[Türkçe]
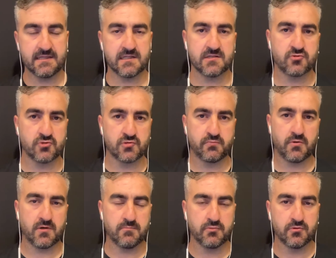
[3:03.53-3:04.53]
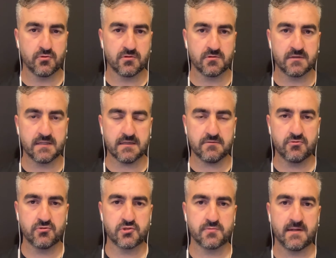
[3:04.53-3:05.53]
Giresunspor'la bu doğrultuda
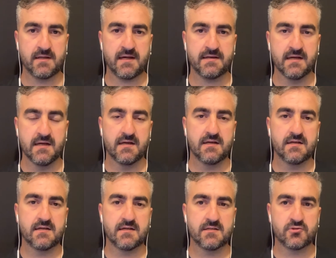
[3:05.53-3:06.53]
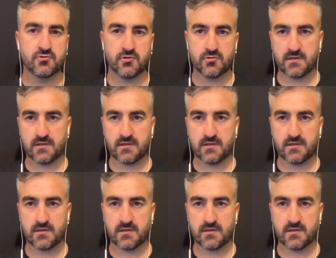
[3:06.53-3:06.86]
görüşmeler e, sürüyor.